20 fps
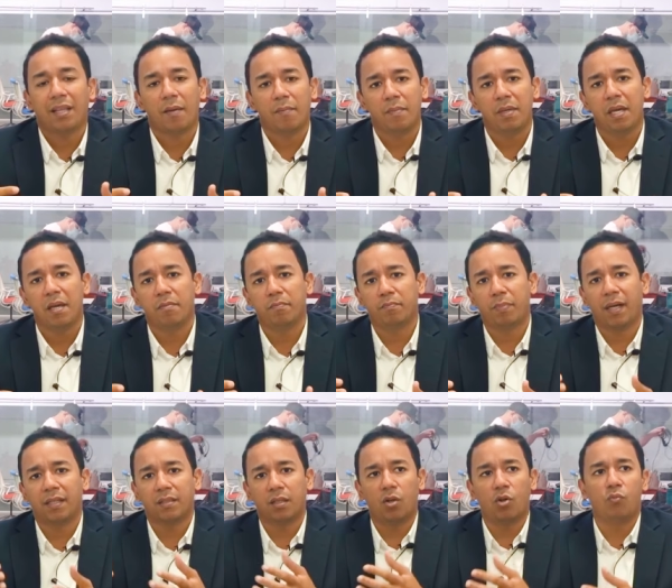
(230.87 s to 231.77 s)
Hoy
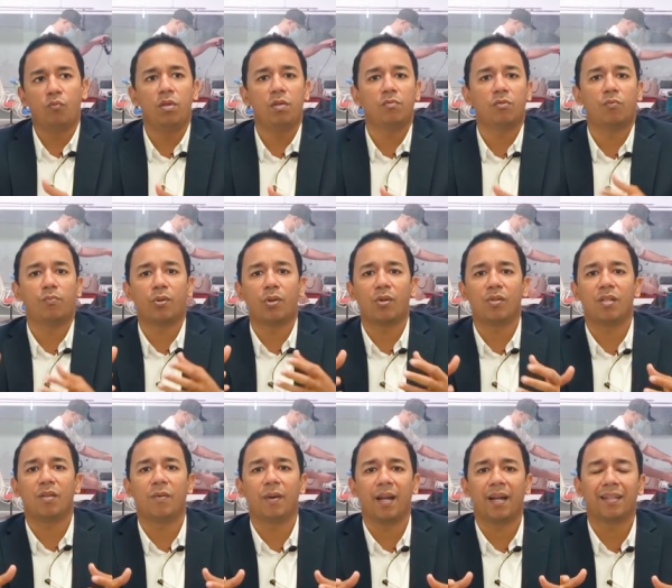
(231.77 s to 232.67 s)
también pasa lo mismo, pero
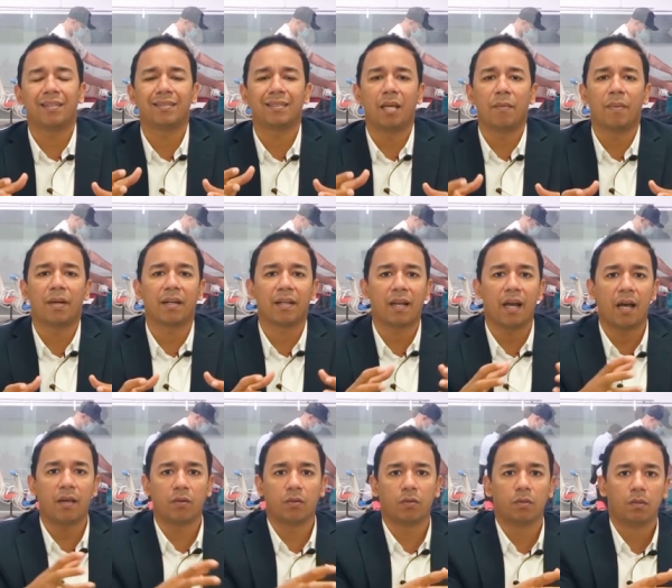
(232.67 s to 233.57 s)
a nivel de
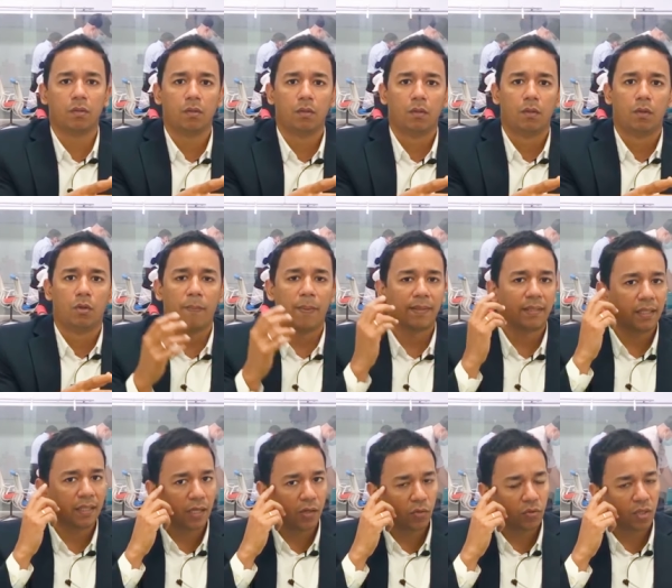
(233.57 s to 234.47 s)
mercado. Lo que
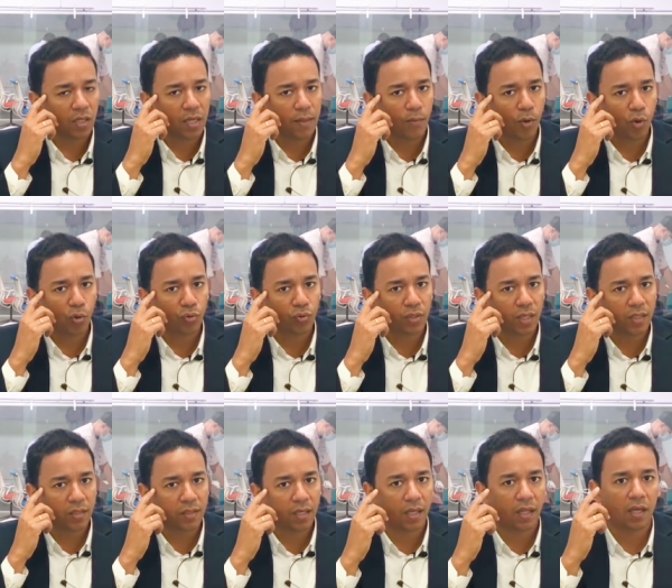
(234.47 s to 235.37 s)
pasa es que no teníamos
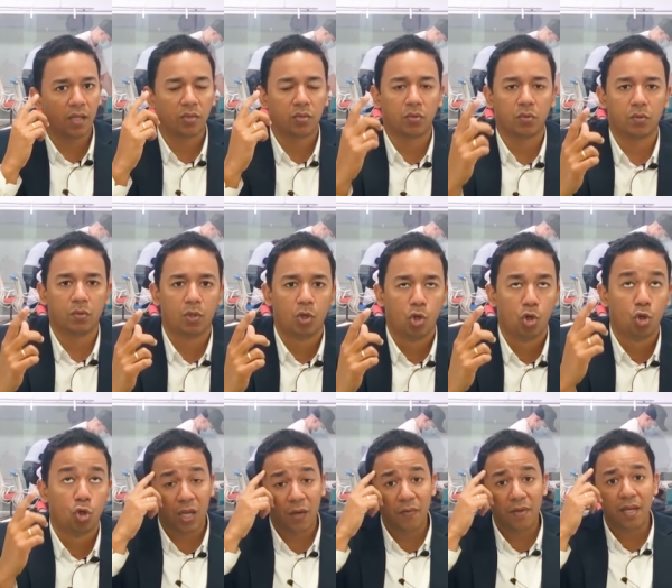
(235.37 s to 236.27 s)
conciencia de eso.
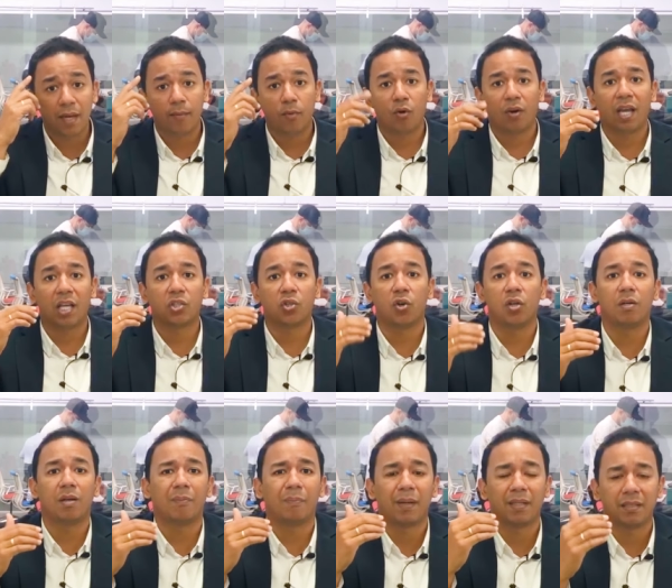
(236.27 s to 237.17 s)
No sabíamos que
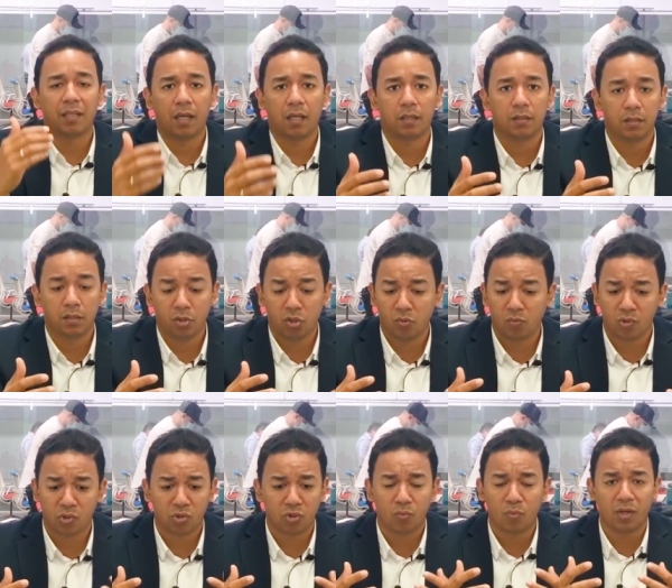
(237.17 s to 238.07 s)
eso iba a pasar. Y
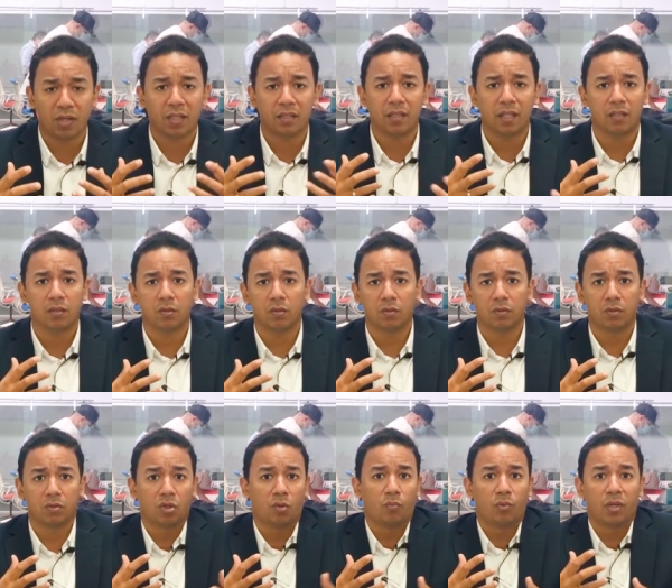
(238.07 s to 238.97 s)
como no somos
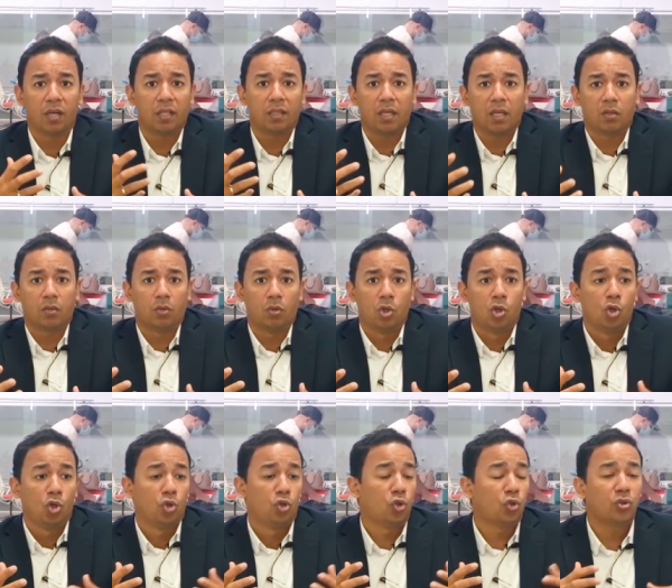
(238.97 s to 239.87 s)
arquitectos ni somos ingenieros,
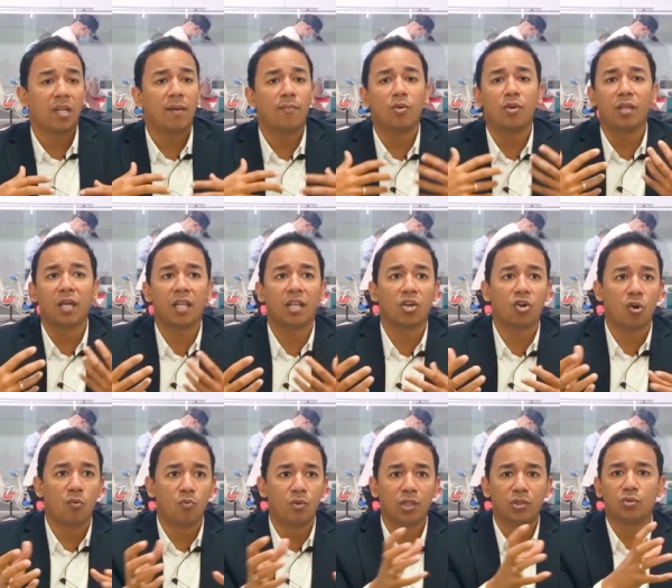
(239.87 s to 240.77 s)
no teníamos idea
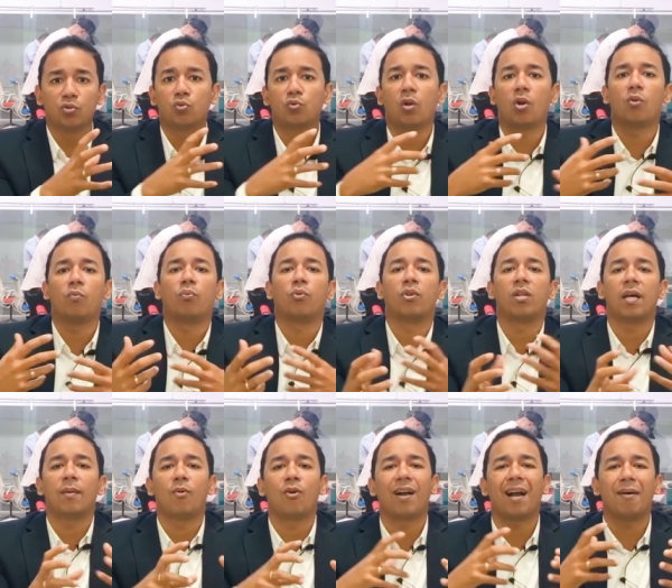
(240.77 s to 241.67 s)
de cómo una estructura lo
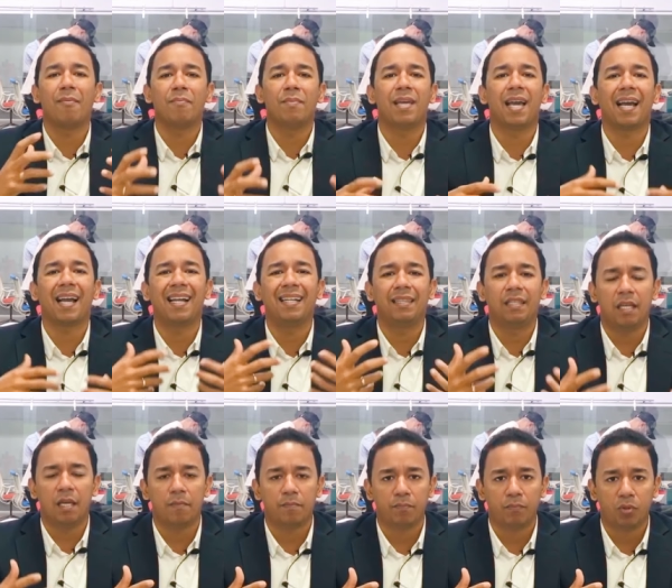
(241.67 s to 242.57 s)
podíamos cambiar en
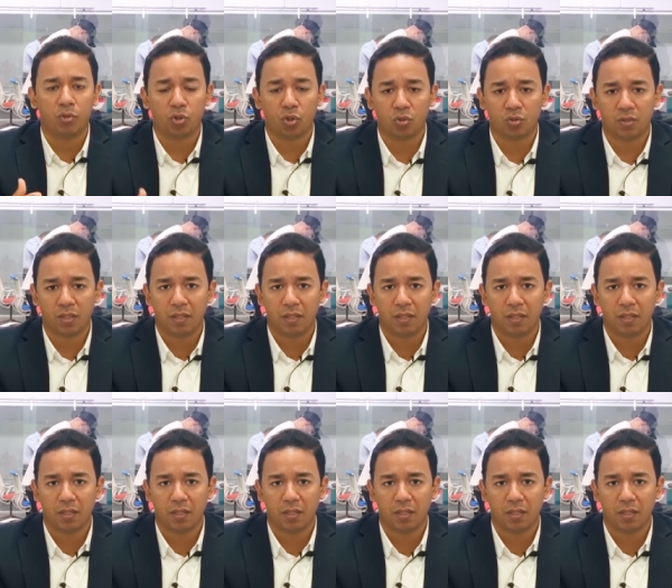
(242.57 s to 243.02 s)
el tiempo.